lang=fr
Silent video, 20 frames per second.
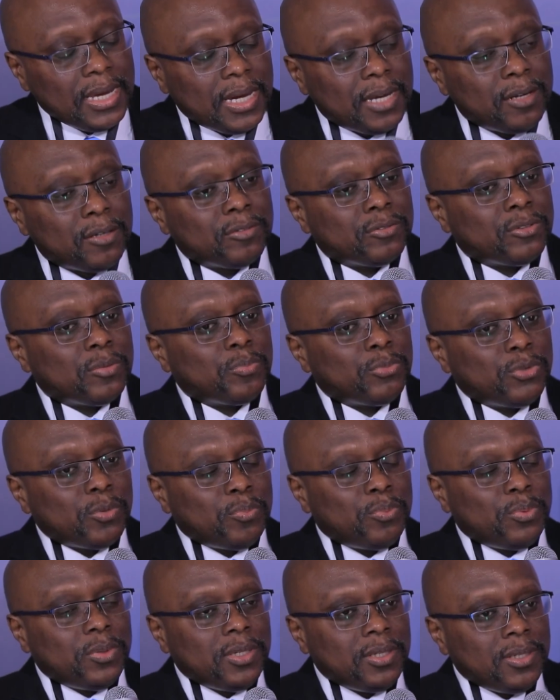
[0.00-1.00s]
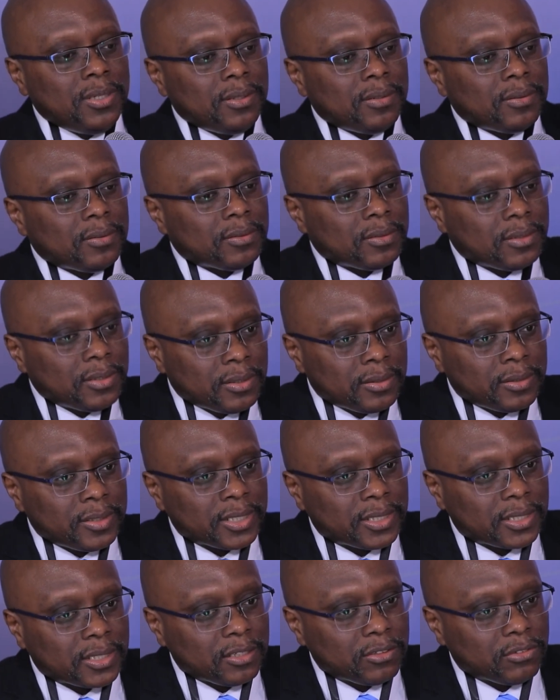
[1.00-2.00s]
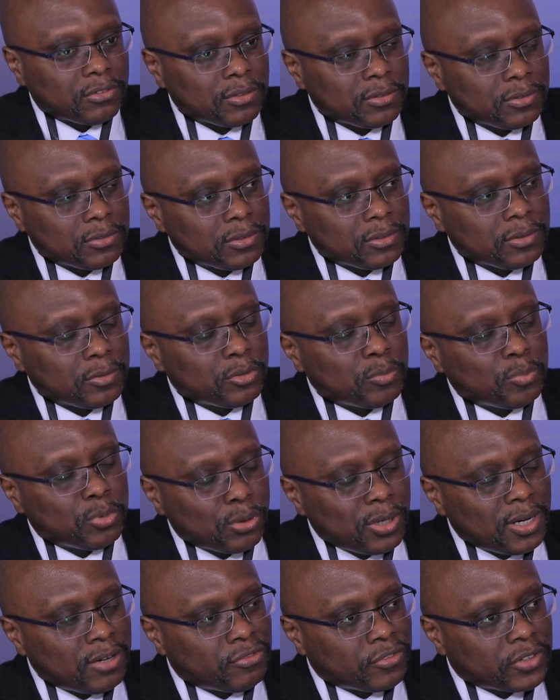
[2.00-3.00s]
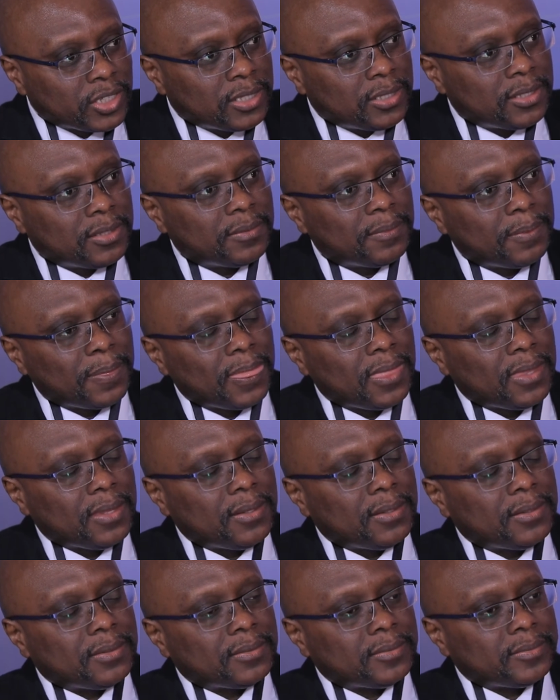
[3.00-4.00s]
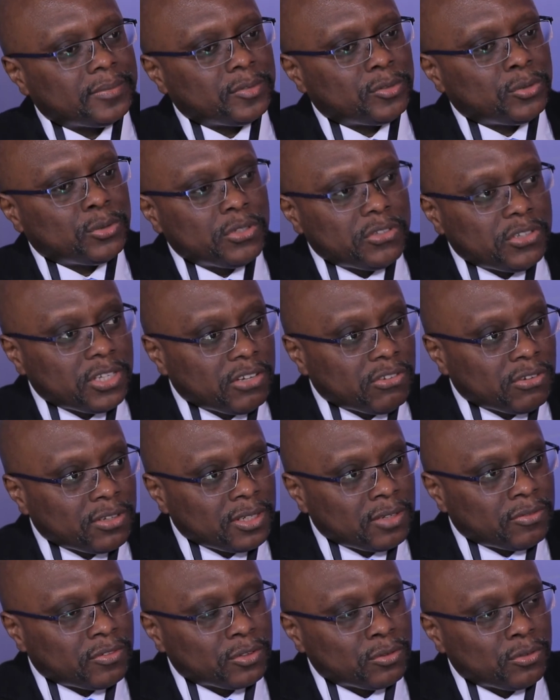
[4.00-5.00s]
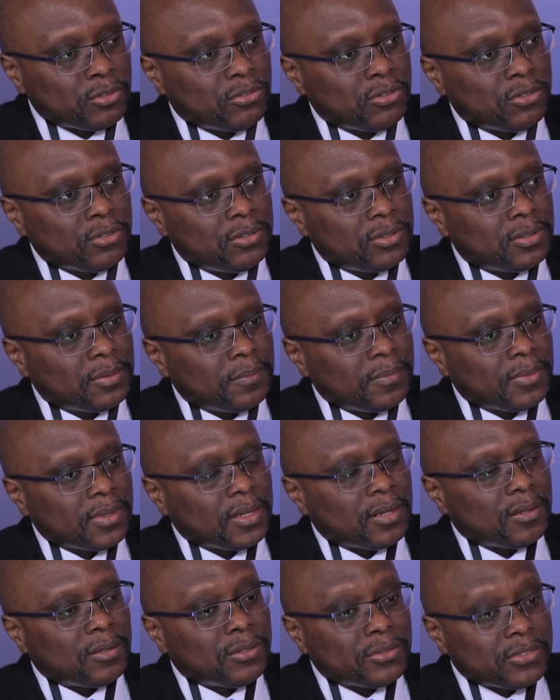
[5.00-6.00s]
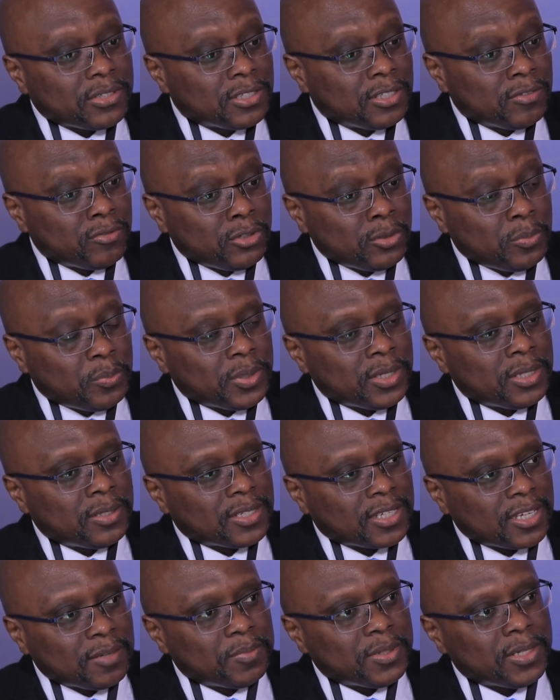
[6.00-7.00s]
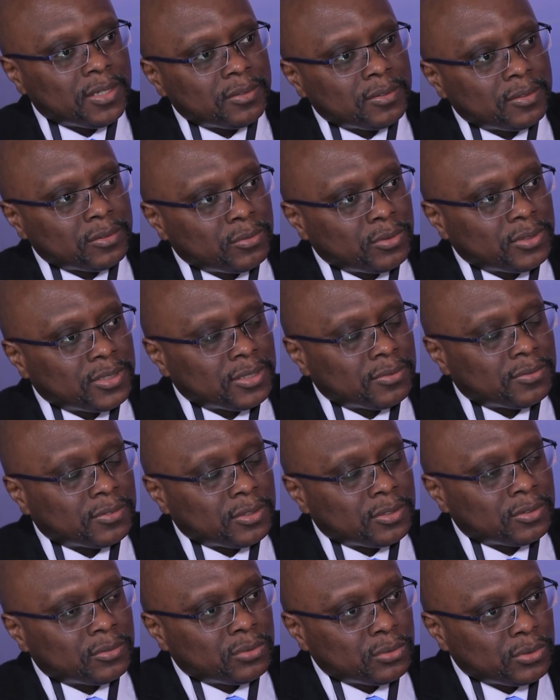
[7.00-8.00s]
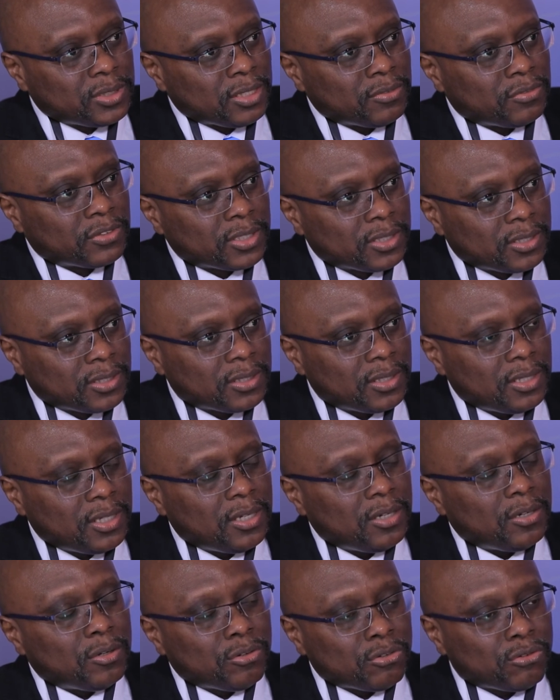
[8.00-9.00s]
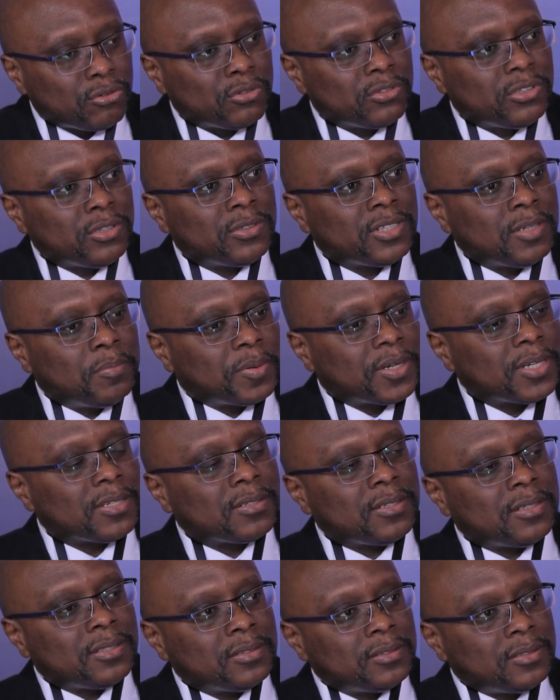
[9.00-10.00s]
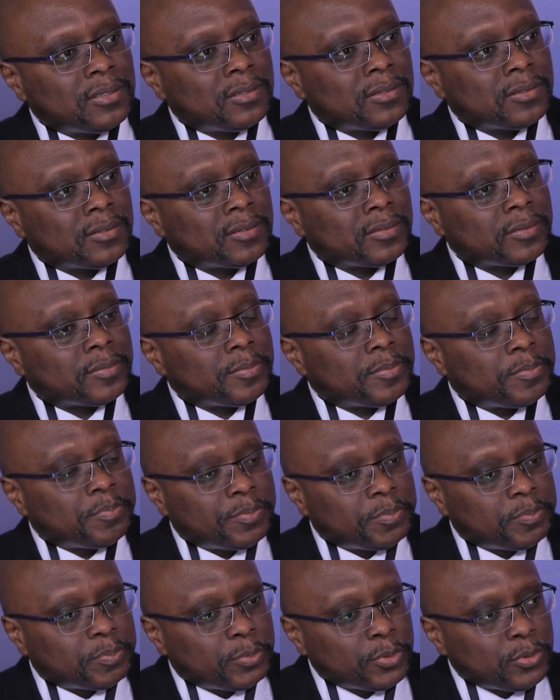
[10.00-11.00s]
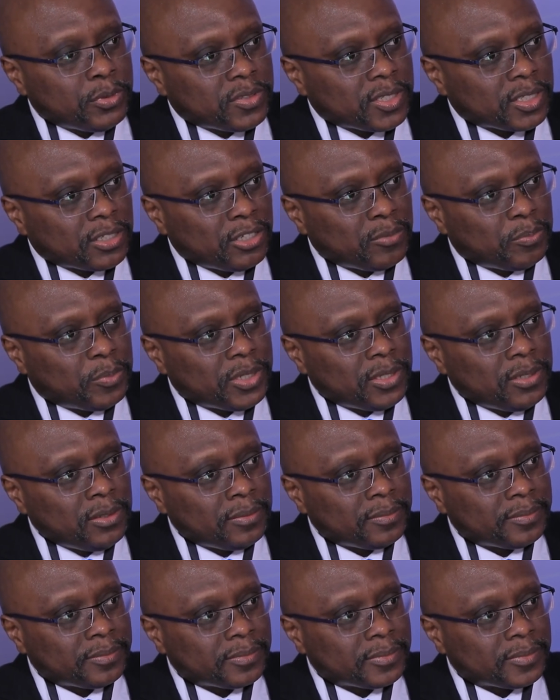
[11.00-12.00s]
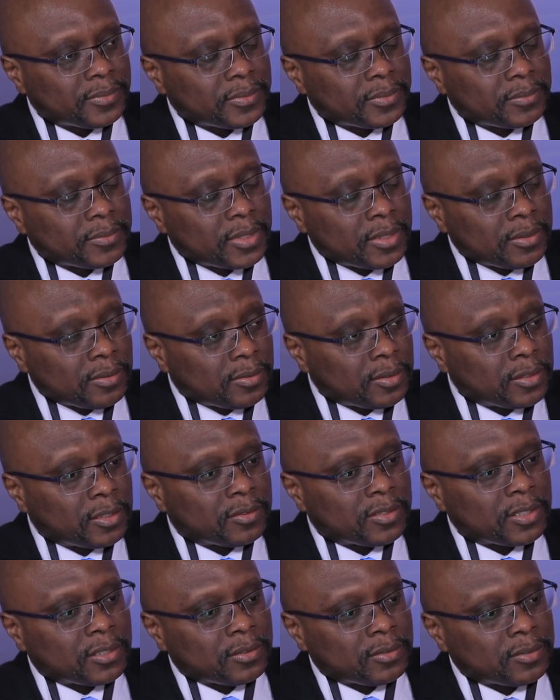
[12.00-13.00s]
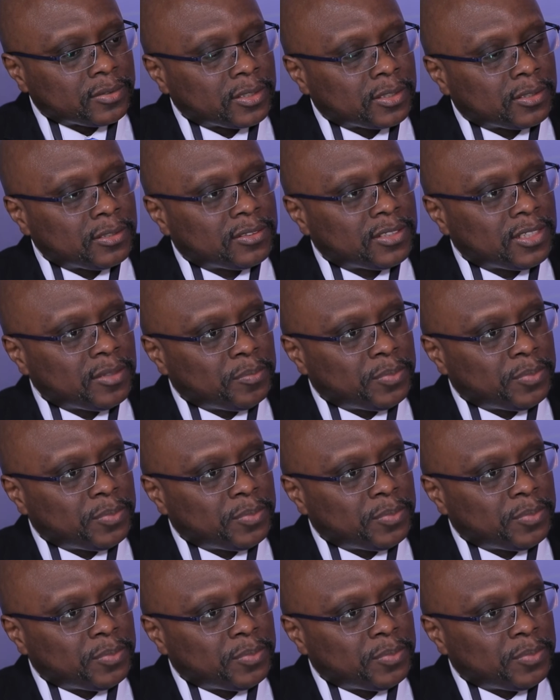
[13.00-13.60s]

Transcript: alors, depuis euh, la création du Bureau Afrique, dont le siège en Afrique du Sud, on s'est développé très bien dans toute l'Afrique. Aujourd'hui, on est présent dans plus de 50 pays, 51 hein,